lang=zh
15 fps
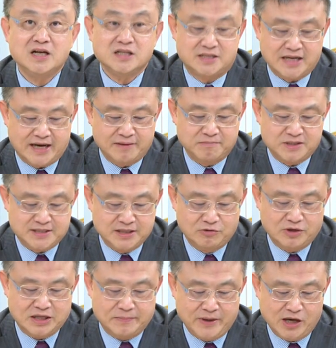在新
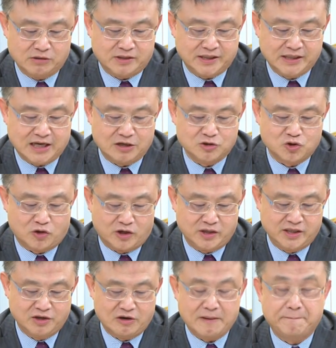闻里面有提到说，
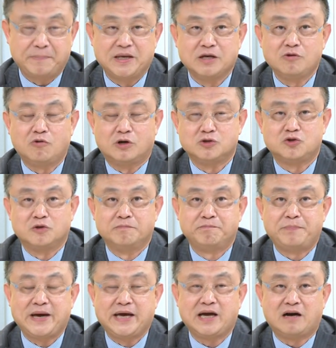因为苹果准
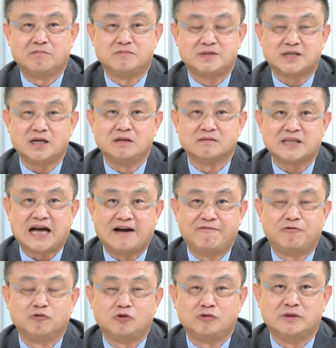备要更大
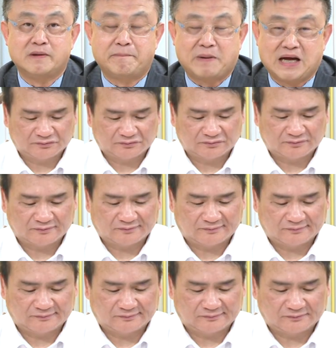幅度的把它在
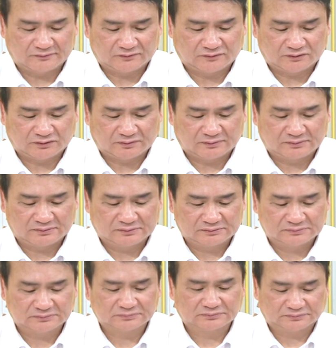中国的这
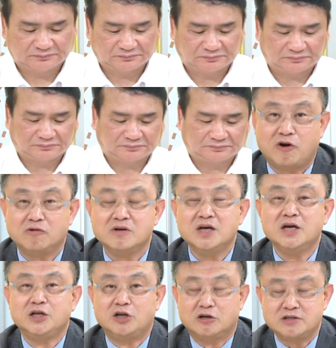些制造 iPhone，
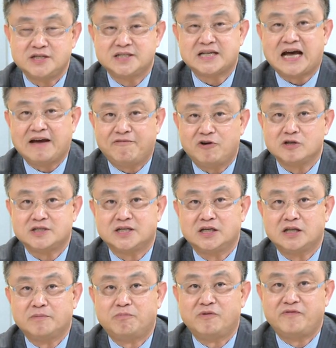尤其是 iPhone 十二
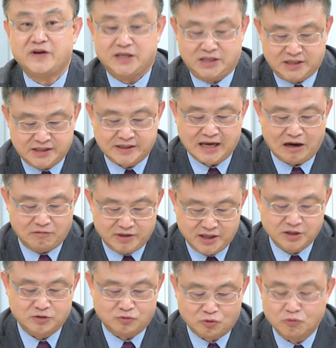的部分移到
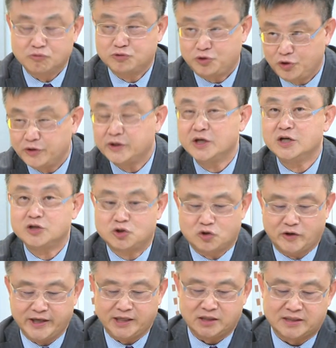印度去，
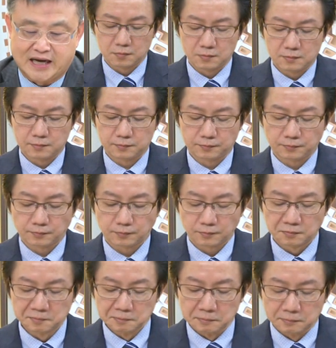所以当然红海
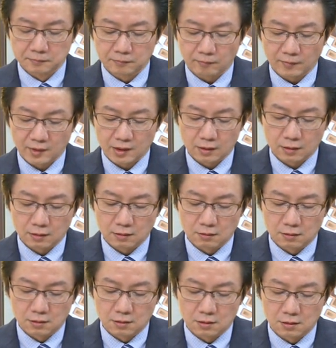当然就得配合的
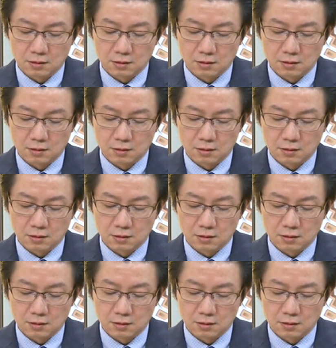去做。